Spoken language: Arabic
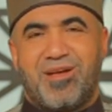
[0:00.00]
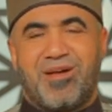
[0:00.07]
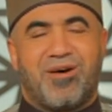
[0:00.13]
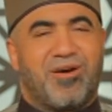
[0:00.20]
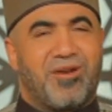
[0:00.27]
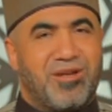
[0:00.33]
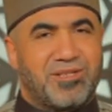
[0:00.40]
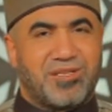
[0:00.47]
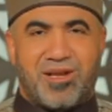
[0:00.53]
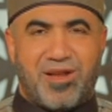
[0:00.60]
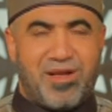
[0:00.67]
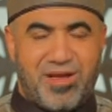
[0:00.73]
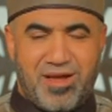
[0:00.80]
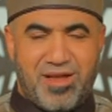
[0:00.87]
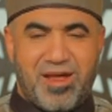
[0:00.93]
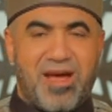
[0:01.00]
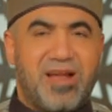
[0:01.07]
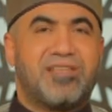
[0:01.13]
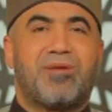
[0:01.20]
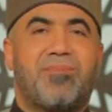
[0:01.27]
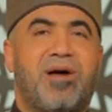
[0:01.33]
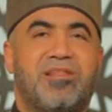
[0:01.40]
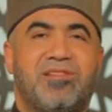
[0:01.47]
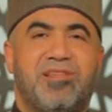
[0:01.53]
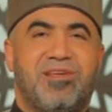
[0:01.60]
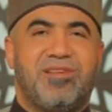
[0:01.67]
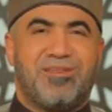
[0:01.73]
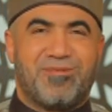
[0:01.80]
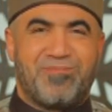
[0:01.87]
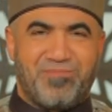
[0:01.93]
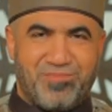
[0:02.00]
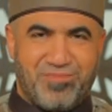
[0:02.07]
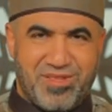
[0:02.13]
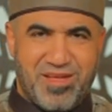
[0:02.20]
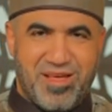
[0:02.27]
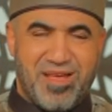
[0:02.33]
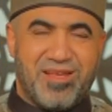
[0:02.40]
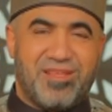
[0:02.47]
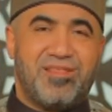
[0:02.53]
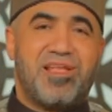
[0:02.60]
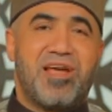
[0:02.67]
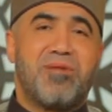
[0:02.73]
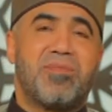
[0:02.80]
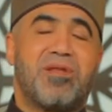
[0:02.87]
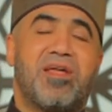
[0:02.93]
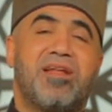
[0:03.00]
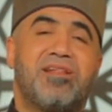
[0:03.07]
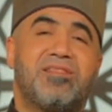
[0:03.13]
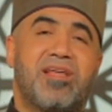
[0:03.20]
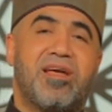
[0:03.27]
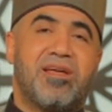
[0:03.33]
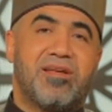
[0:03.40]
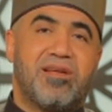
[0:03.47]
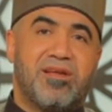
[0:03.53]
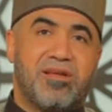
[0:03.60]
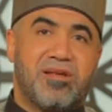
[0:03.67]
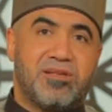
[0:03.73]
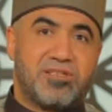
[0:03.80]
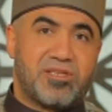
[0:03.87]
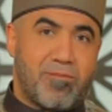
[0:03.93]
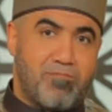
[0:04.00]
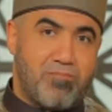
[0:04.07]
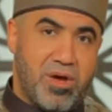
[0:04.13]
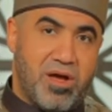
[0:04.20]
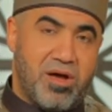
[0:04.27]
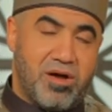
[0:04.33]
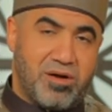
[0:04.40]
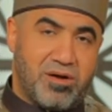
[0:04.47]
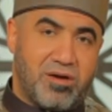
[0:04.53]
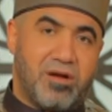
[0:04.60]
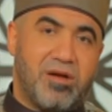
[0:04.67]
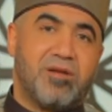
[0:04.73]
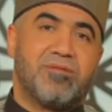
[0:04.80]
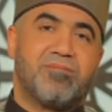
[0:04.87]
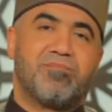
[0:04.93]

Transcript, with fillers: خلاص انا انا هلزم حدي دايما انت سباق